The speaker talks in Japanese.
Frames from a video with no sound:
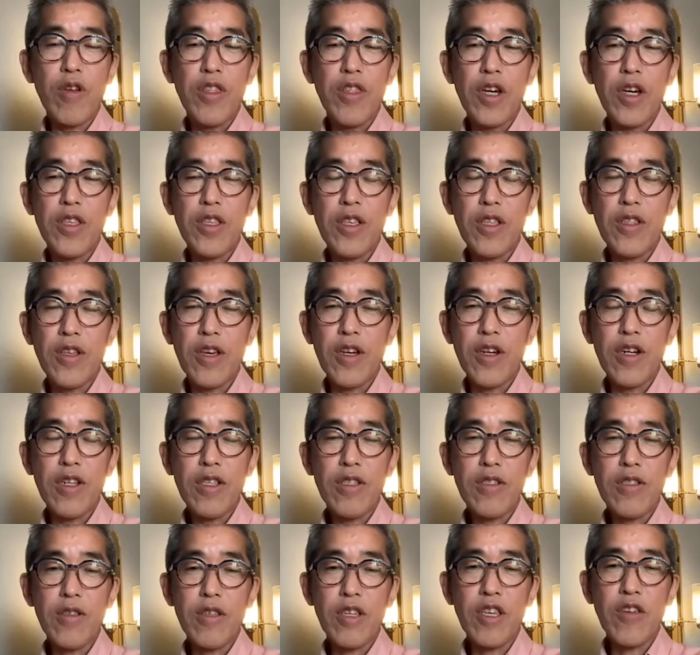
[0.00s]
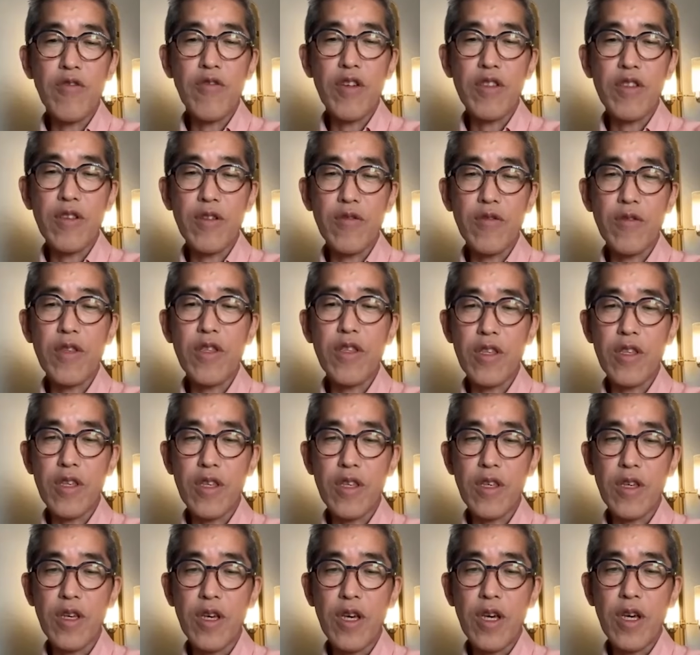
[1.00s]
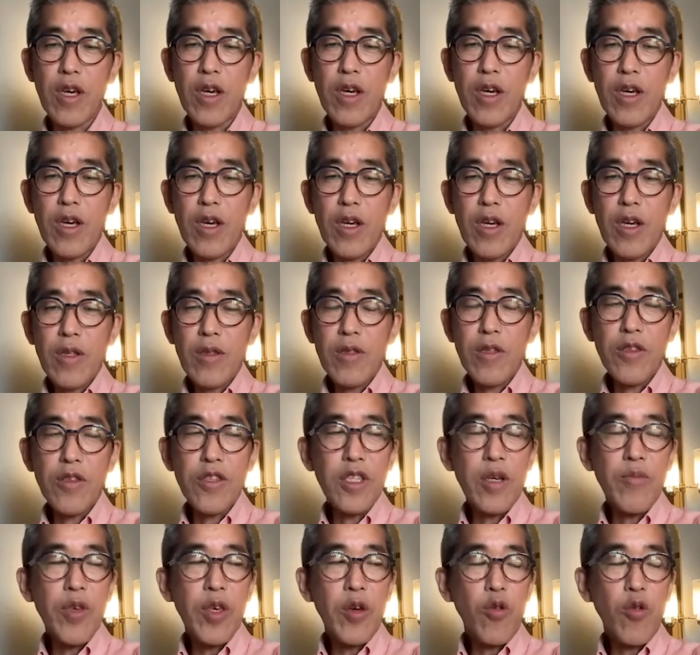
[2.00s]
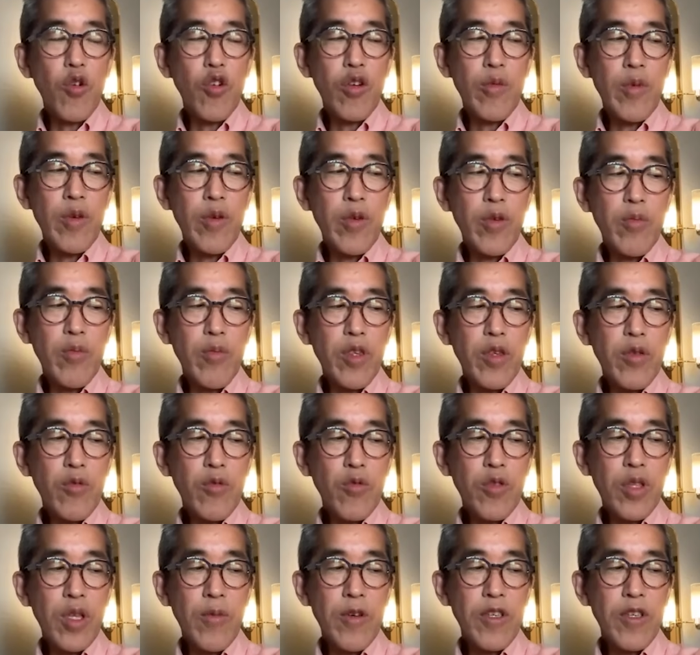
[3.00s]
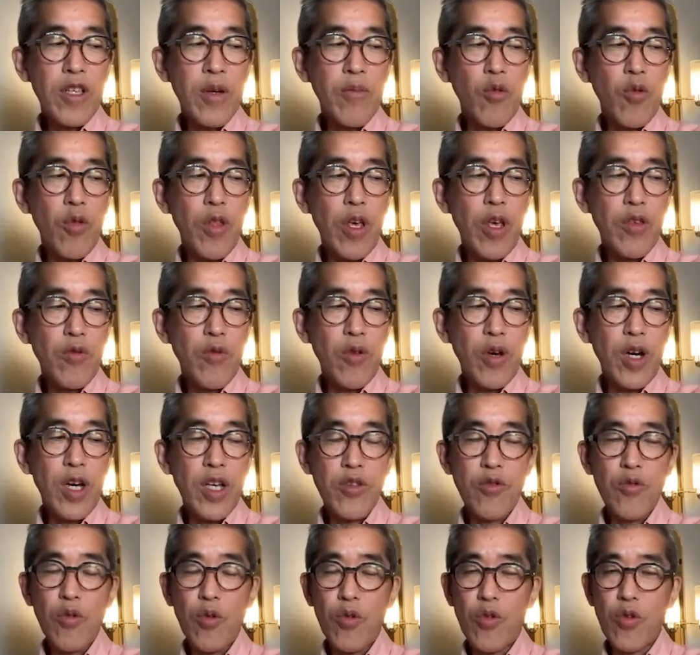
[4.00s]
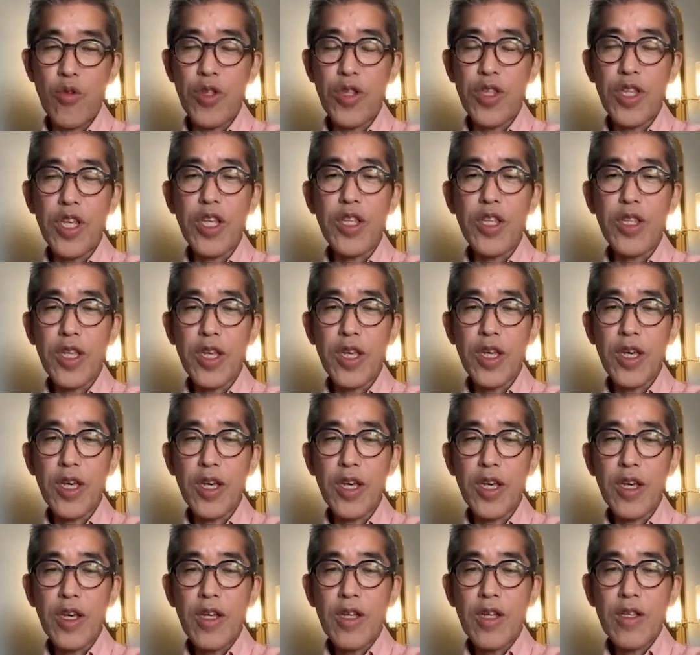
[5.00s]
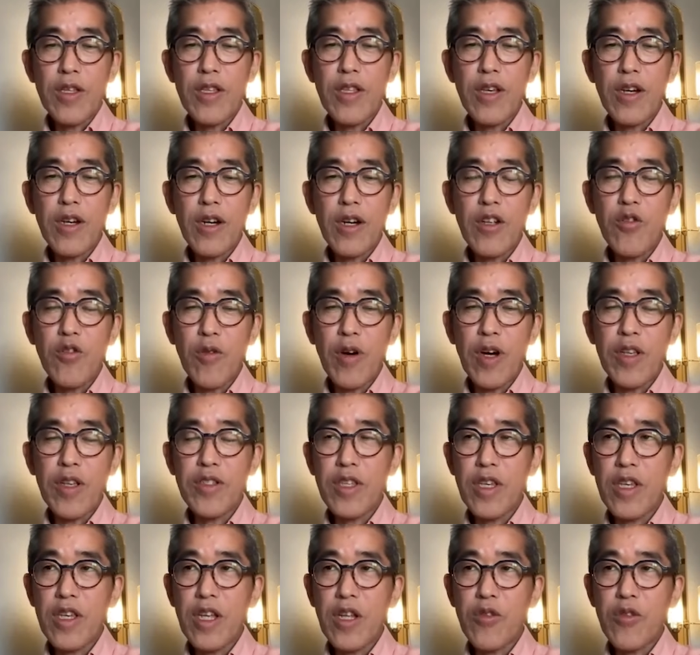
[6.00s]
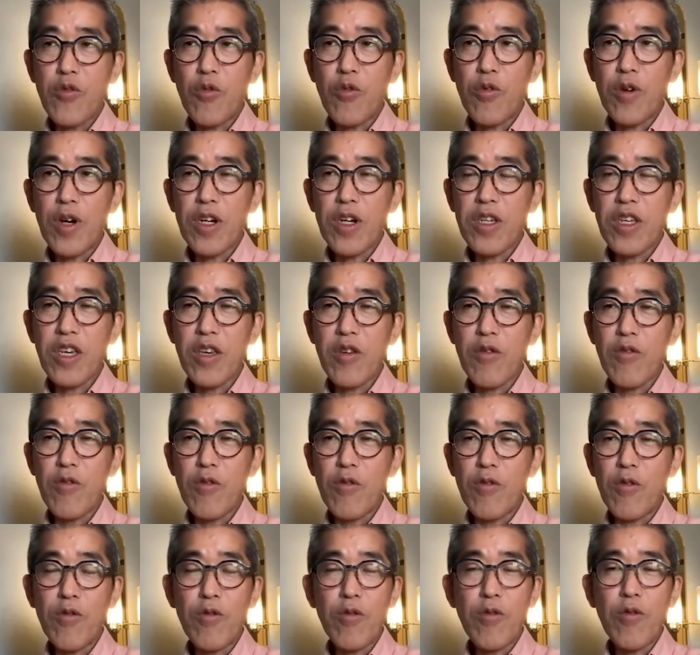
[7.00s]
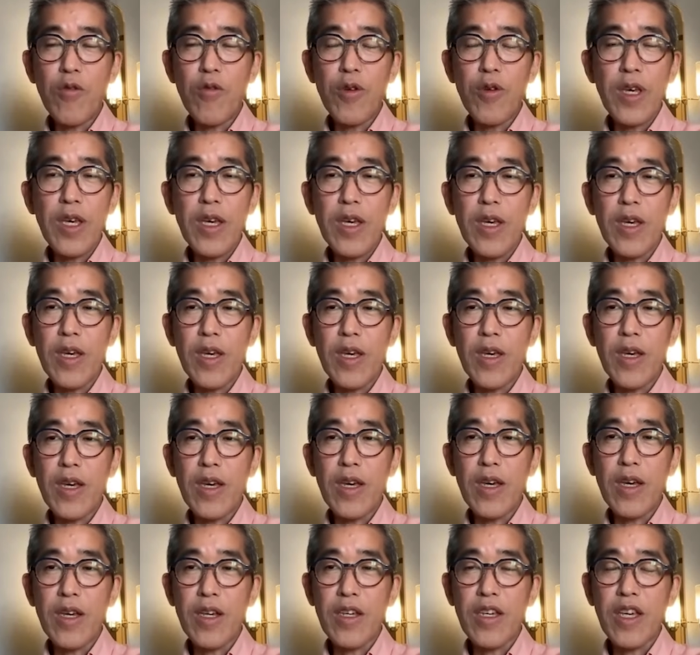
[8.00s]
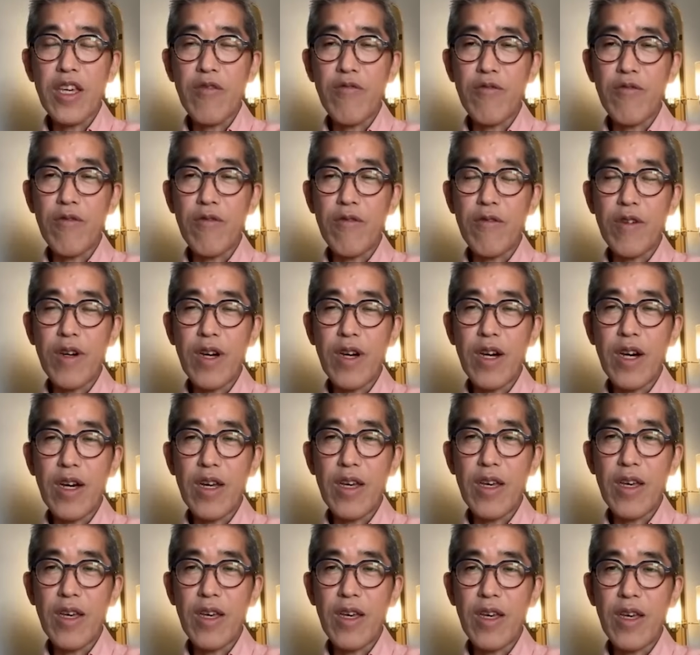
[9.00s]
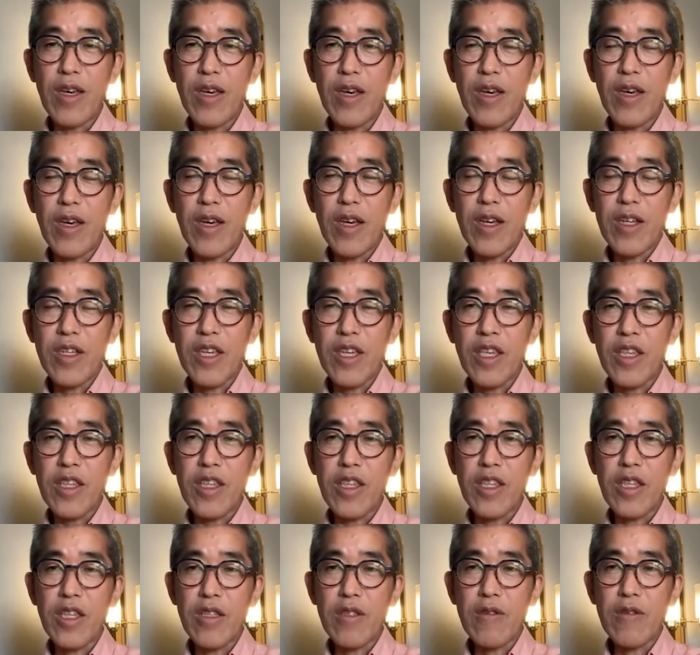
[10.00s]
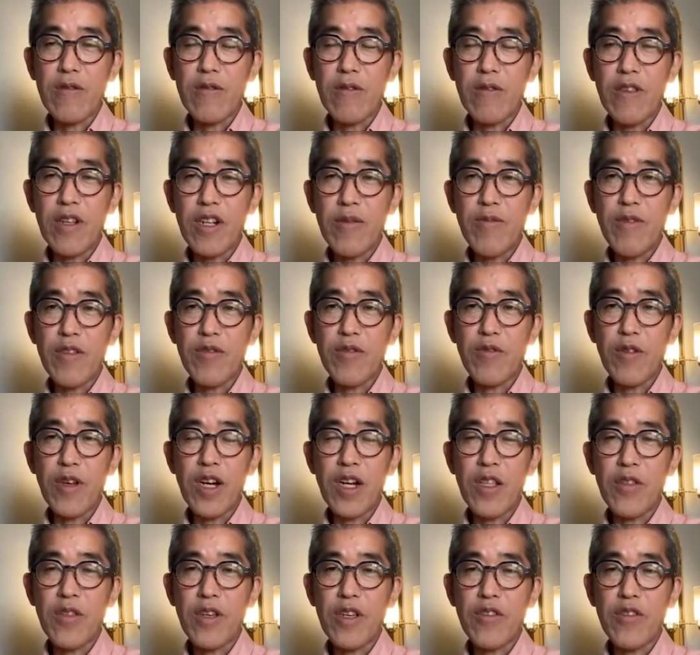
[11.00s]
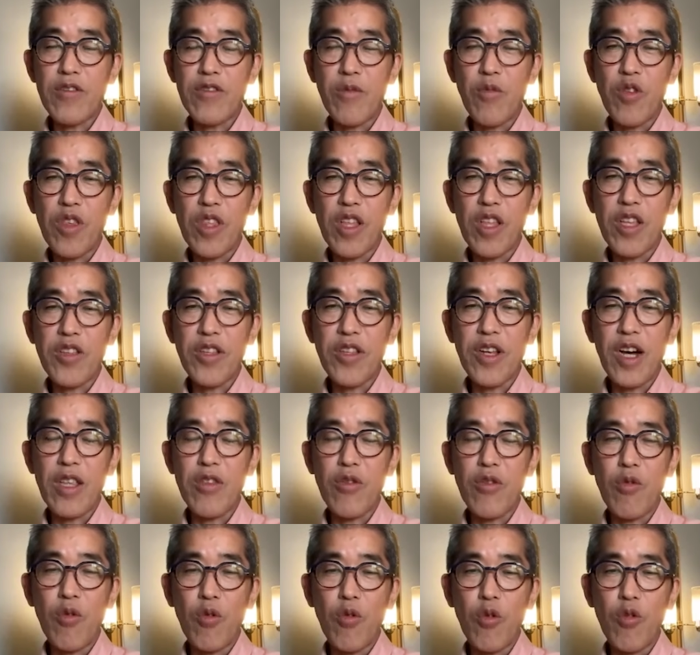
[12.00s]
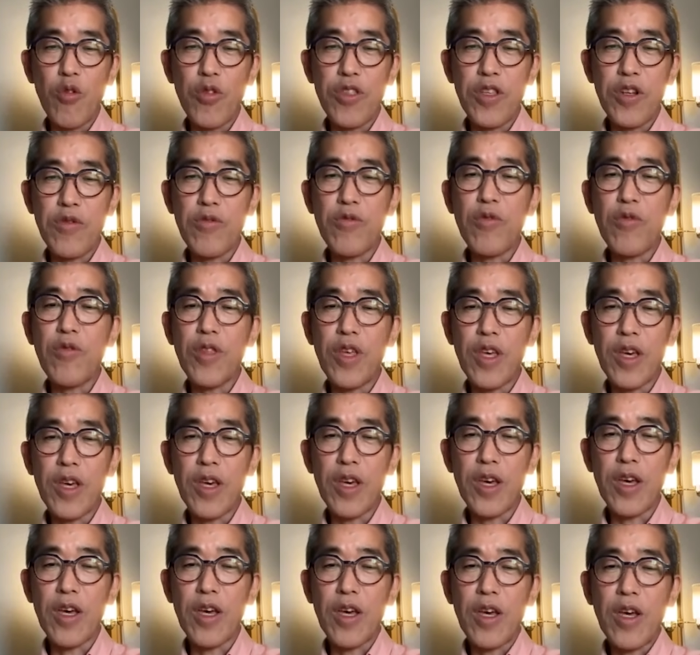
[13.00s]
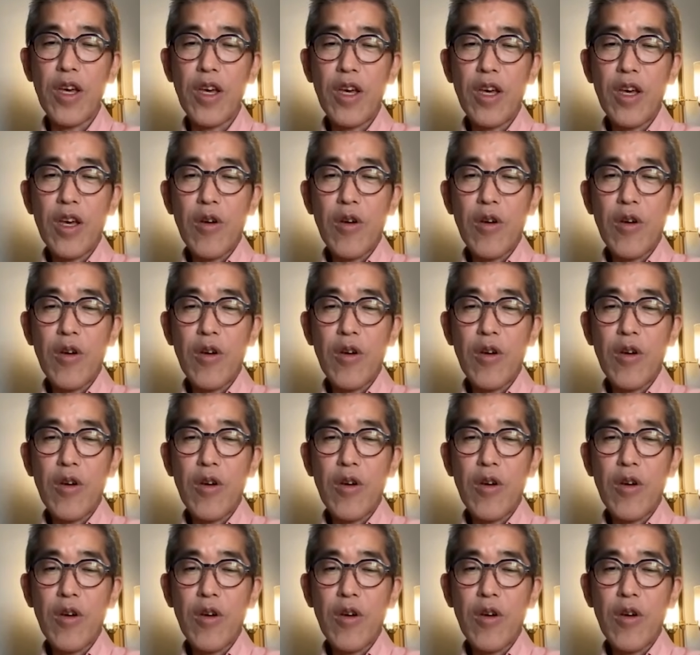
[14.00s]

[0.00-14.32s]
実は大事じゃないかって気はしてるし、ちなみに国民民主党の玉木さんも同じような感じのことを言っていて、ただ彼は全野党が企業の、寄付、禁止にするならばそれ反対するもんじゃないって感じのことを言ってるので、